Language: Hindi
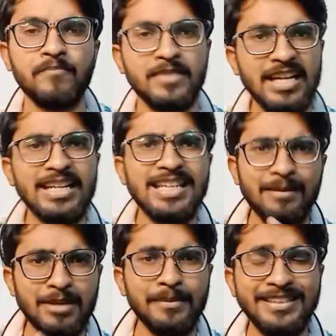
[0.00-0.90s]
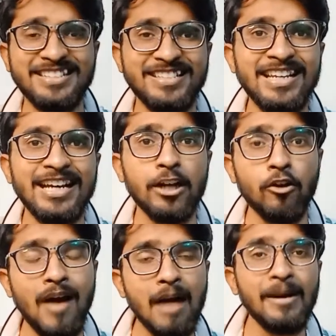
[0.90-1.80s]
यानी कि आप यहाँ पर टेस्टिंग कर रहे
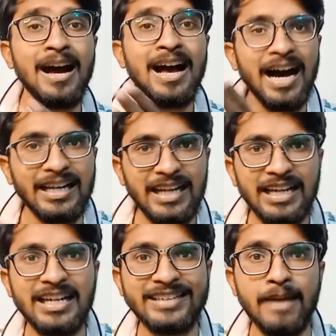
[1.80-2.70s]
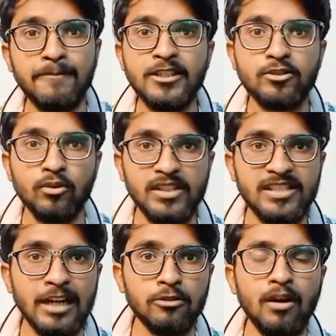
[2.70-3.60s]
हो आप अलग अलग टाइप की स्टोरीज
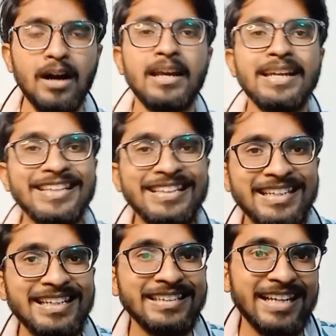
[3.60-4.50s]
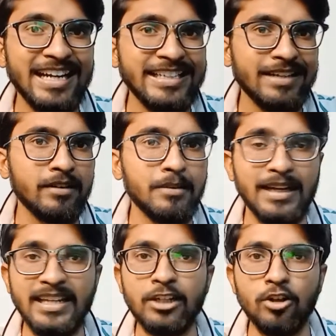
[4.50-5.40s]
डालो तीन तीन घंटे के इंटरवल में
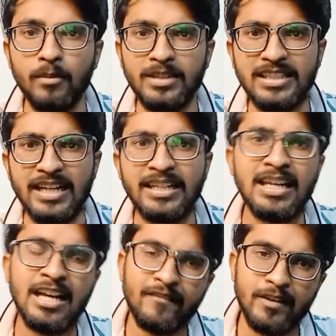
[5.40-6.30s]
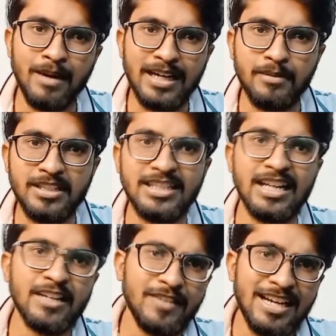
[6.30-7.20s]
यानी कि नौ बजे डाली फिर बारह बजे
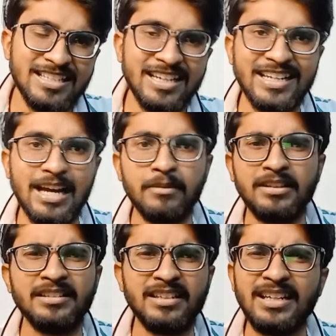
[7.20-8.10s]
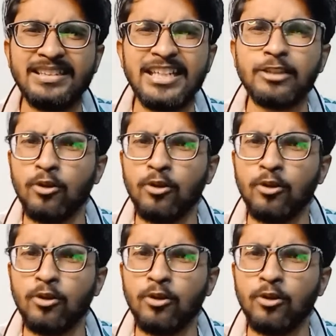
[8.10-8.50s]
डाली फिर ऐसे करके आपने तीन तीन घंटे या दो